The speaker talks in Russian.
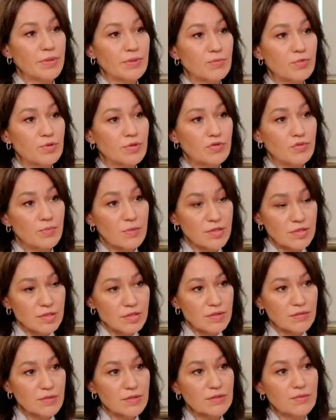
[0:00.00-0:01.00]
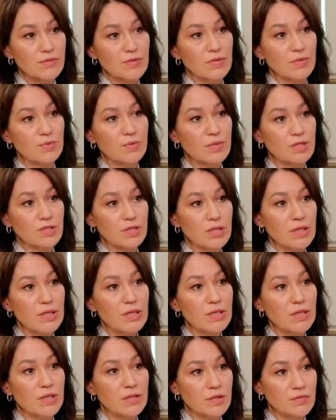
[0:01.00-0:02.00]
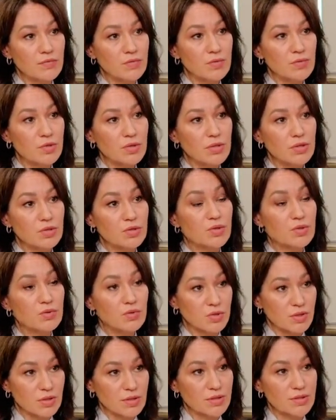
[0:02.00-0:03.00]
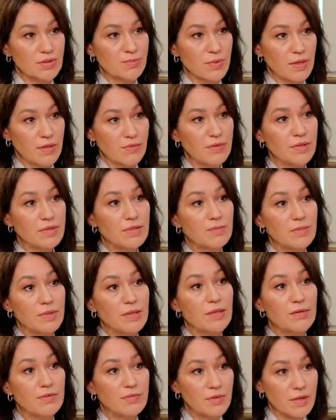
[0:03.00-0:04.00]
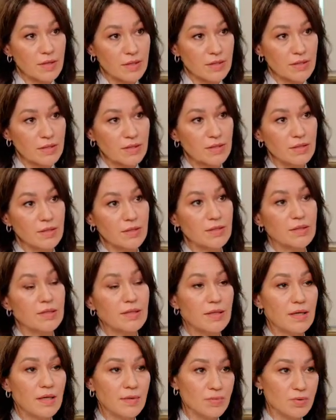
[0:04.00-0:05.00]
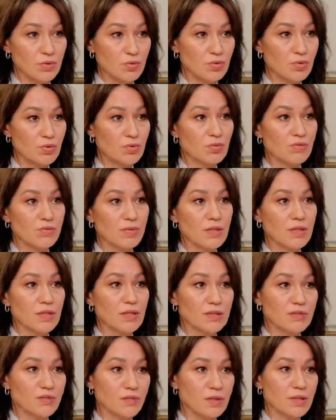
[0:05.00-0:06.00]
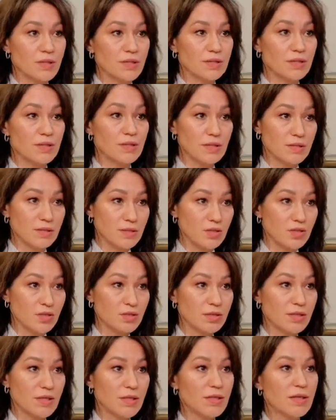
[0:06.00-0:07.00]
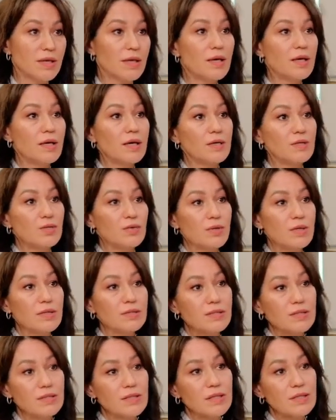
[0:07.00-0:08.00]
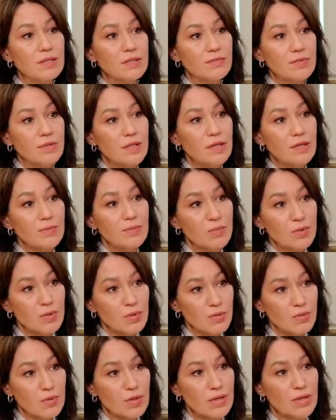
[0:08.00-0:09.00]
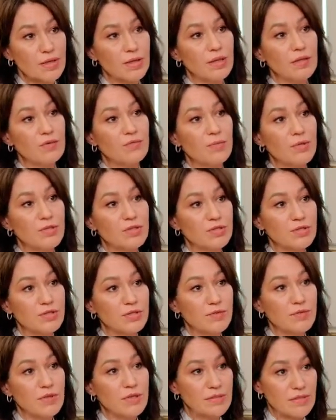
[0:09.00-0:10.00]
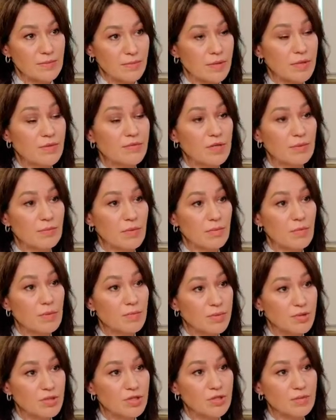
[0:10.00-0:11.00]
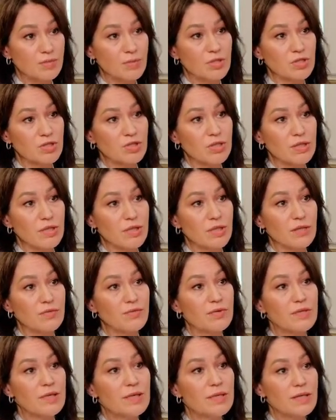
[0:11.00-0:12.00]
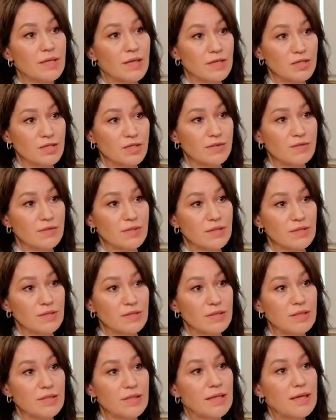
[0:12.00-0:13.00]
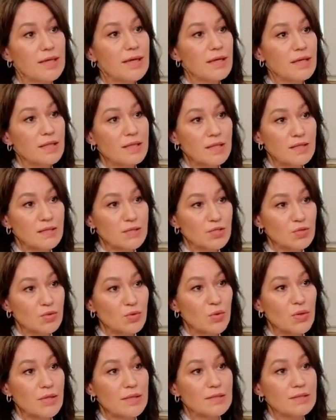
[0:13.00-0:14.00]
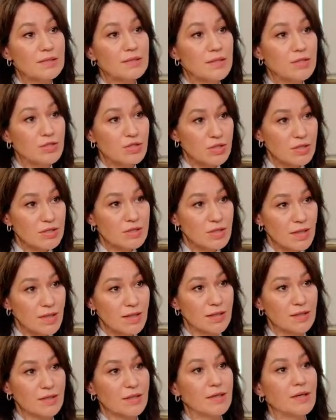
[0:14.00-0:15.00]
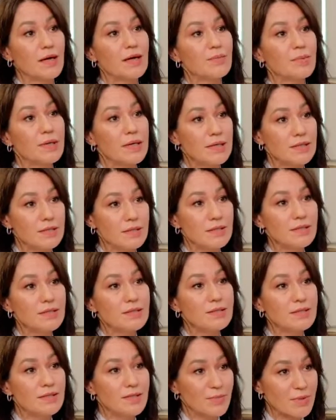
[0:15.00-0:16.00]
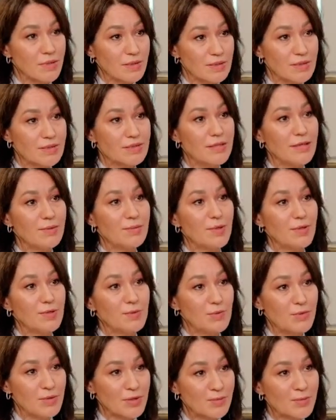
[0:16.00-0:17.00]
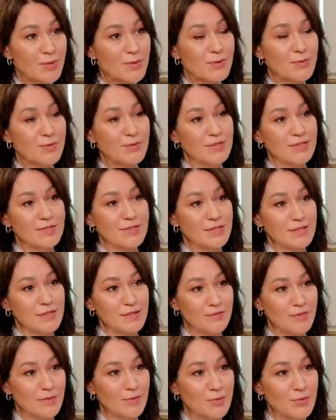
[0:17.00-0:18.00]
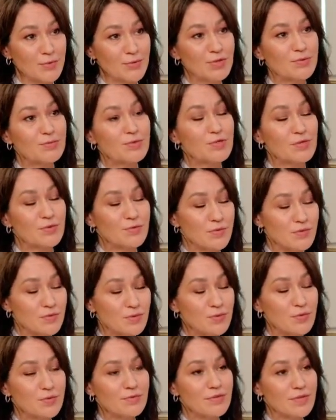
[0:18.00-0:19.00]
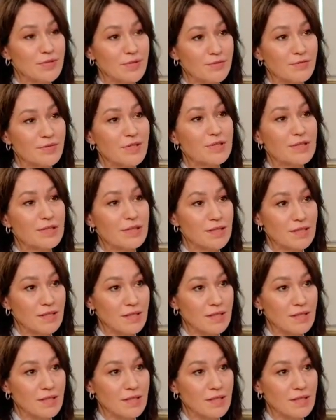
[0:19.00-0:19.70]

Потому что в большинстве своем ожирение это все-таки сложное заболевание, многофакторное. Да, безусловно, есть вклад генетический, но этих генов так много, и в большинстве, если мы говорим об обычном ожирении, вклад каждого из них не настолько значителен, как бы хотелось тем родителям, которые приходят с этим вопросом, что во всем виноваты